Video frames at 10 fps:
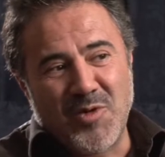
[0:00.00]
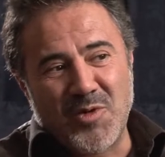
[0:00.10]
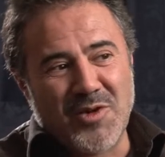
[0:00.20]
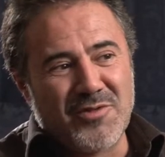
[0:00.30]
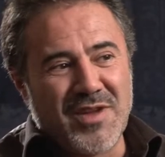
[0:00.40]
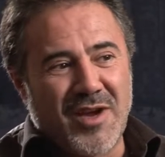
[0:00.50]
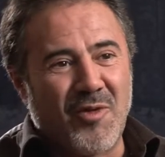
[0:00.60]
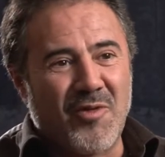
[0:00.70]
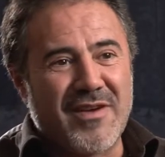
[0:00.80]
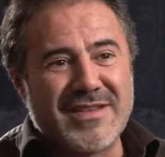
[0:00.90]
Autant vous dire
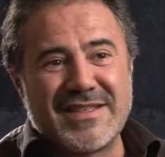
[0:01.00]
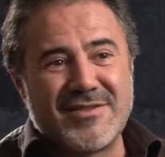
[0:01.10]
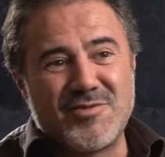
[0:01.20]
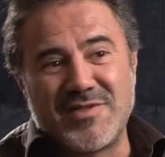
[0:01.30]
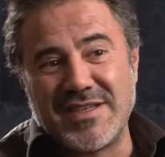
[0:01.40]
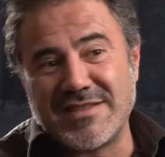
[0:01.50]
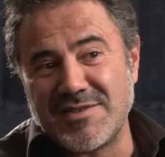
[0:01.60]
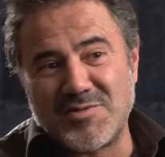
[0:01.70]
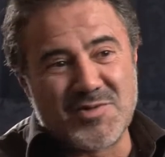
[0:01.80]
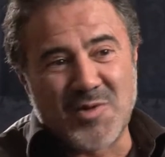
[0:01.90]
qu'on va essayer
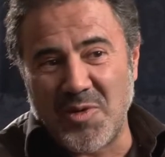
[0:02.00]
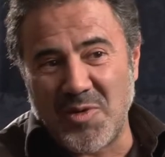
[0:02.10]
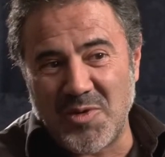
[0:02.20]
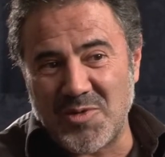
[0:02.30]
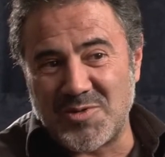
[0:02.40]
d'utiliser tout ce qu'on